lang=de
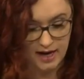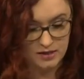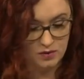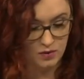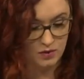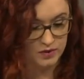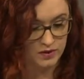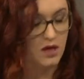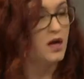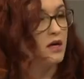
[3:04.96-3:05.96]

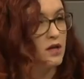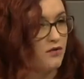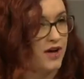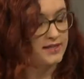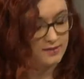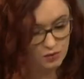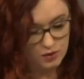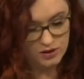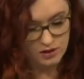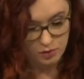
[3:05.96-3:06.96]
einzulösen. Doch was
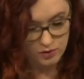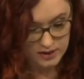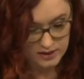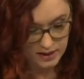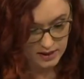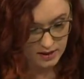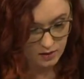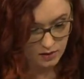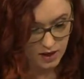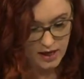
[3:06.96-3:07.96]
tut die
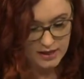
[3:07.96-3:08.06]
Bundesregierung?